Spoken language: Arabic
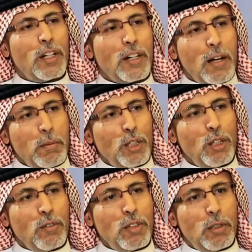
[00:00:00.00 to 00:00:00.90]
رابع
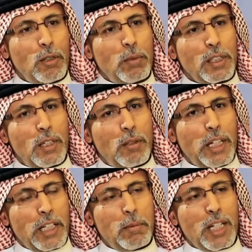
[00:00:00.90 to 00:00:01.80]
يوم في المد...
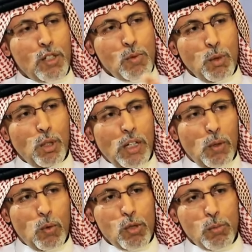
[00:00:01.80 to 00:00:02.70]
يعني بعد اسبوع
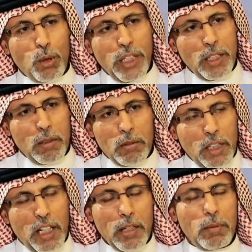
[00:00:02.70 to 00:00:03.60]
او اسبوعين
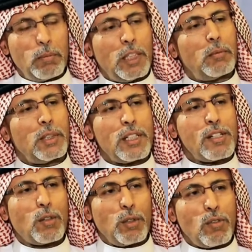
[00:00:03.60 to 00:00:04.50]
تقريبا من
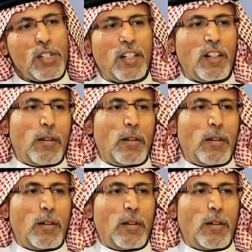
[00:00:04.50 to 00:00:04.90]
المدرسه كنت في سنه